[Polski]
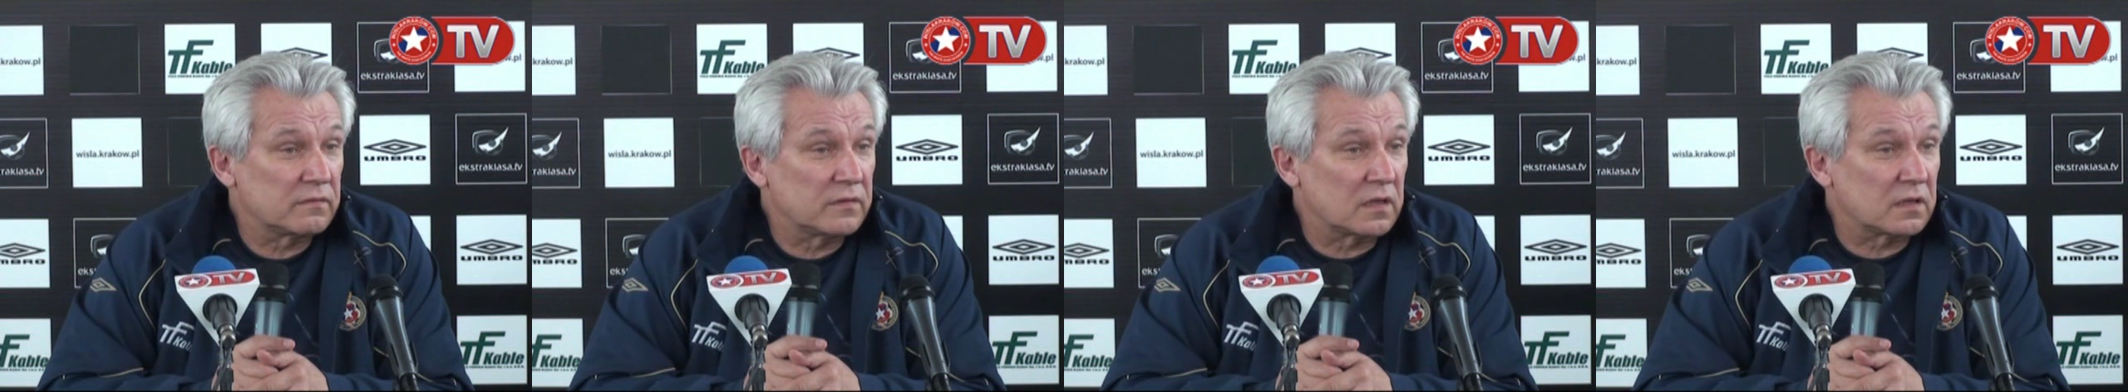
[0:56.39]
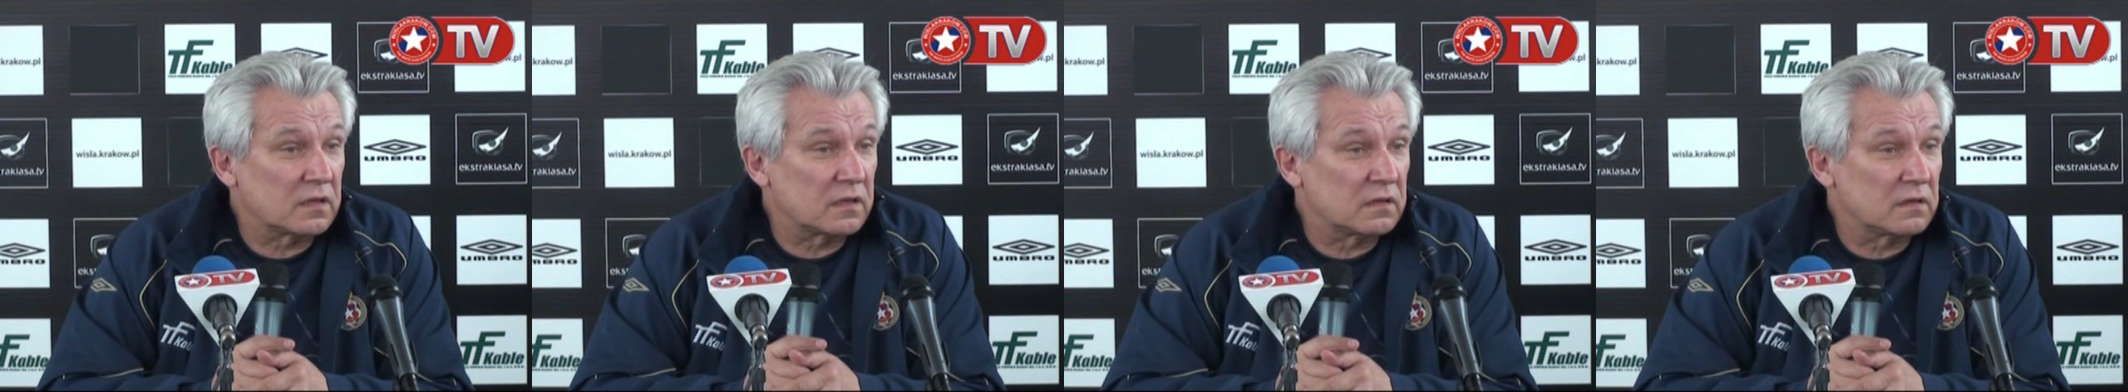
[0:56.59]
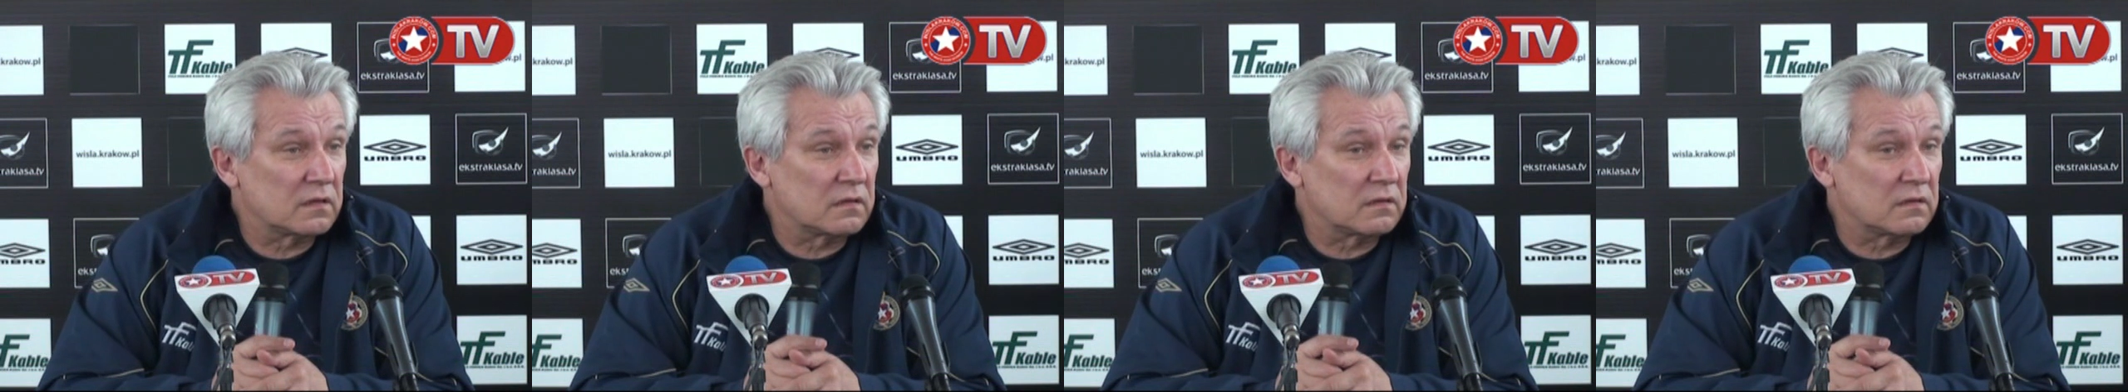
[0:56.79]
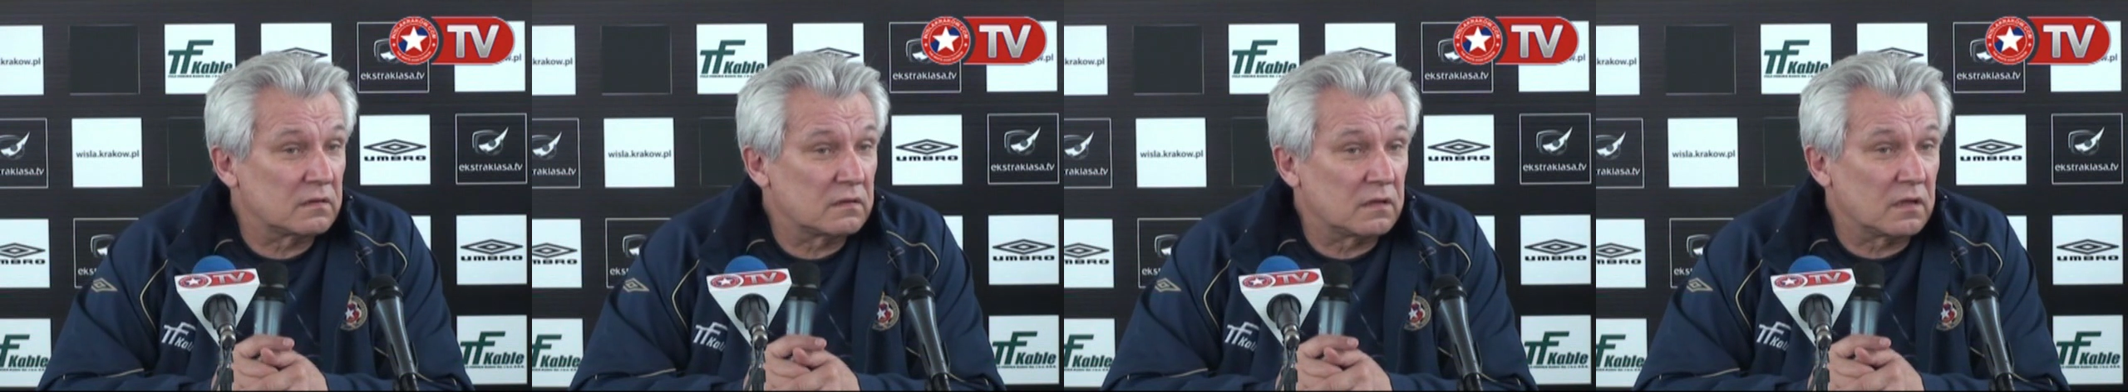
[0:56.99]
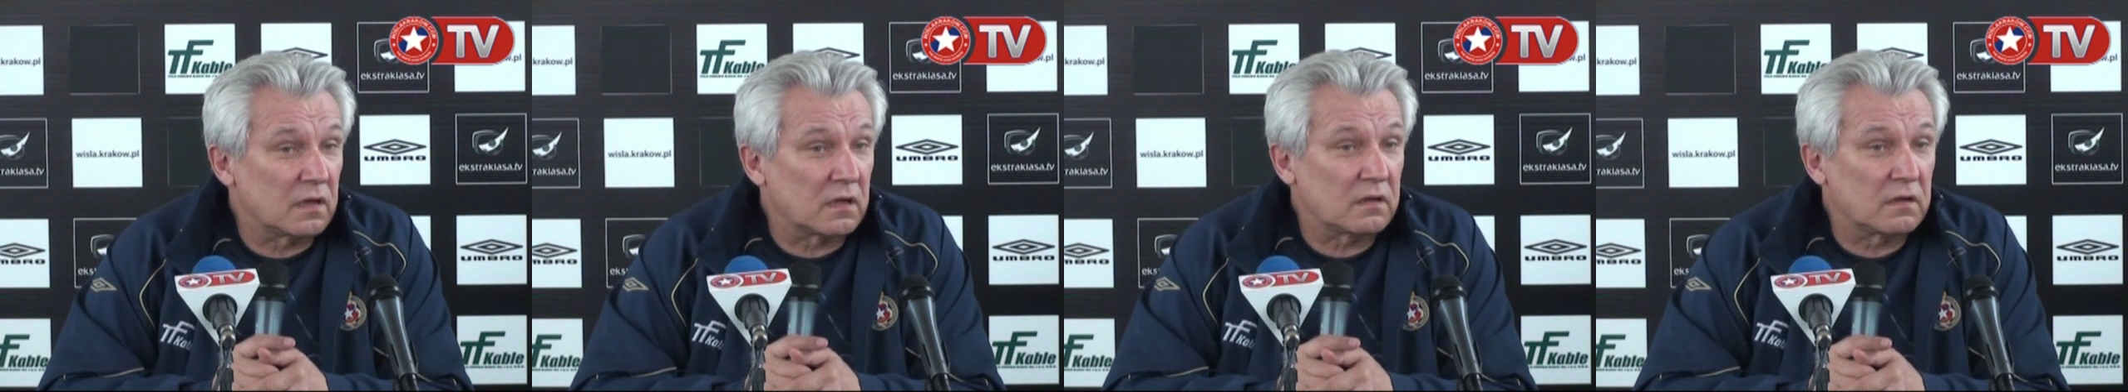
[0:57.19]
tak,
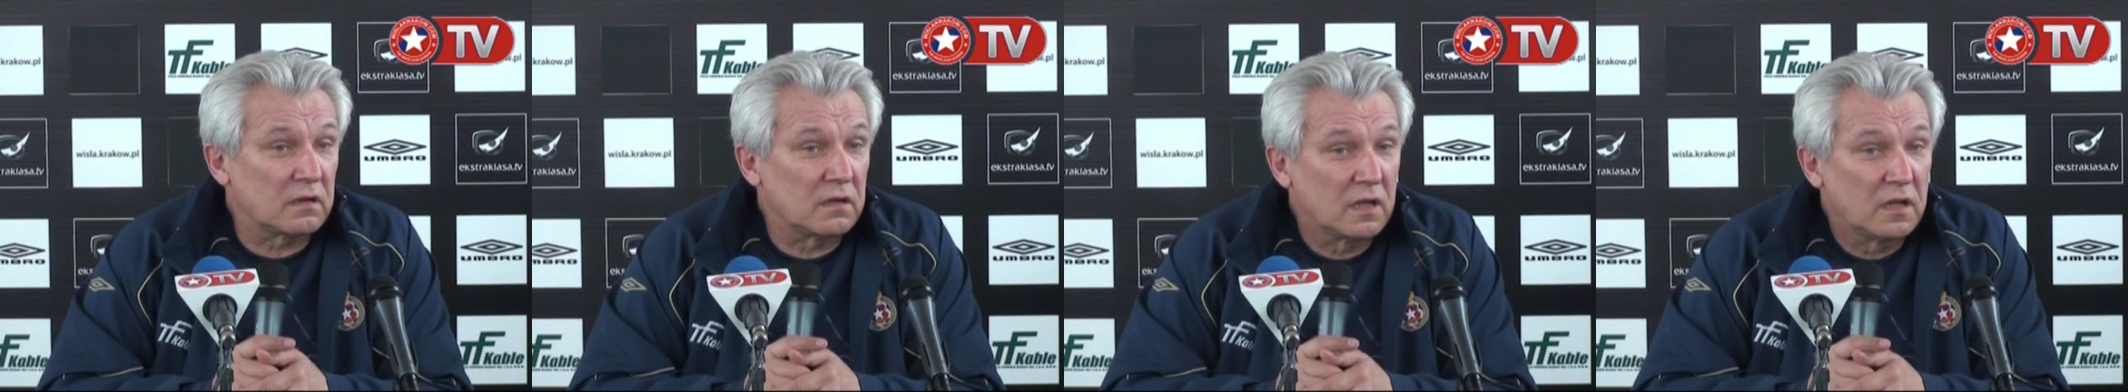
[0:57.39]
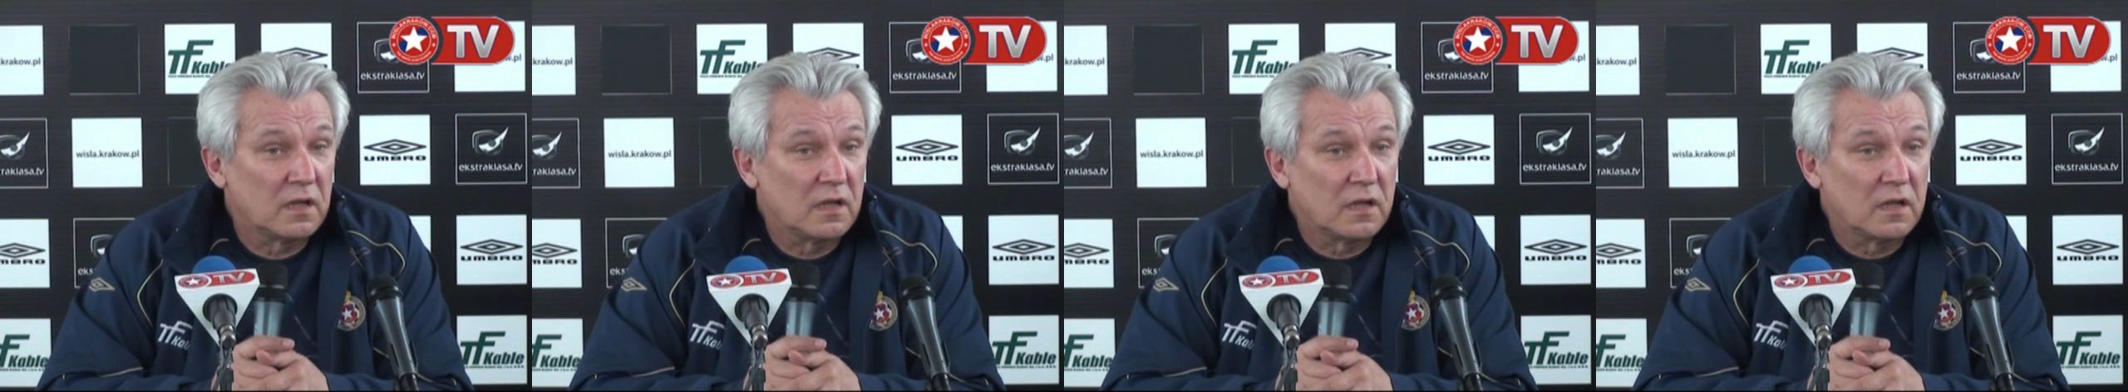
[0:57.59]
tak,